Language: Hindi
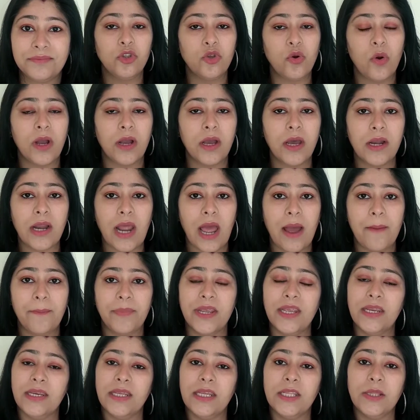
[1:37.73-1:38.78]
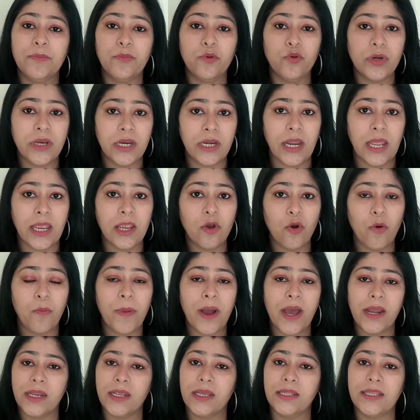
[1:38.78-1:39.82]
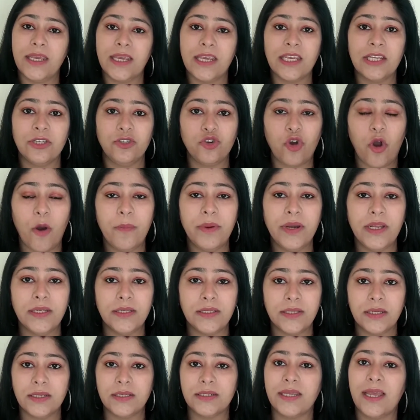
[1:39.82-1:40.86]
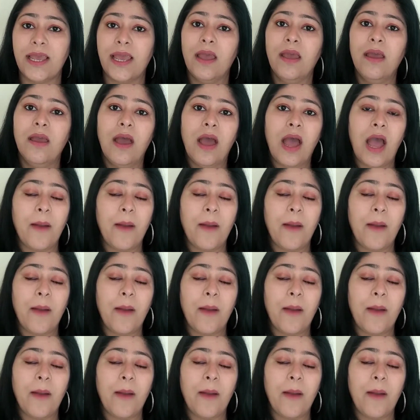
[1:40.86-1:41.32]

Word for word: तो अगर आपकी नींद पूरी नहीं हो पा रही है देखिए जॉब रीजंस है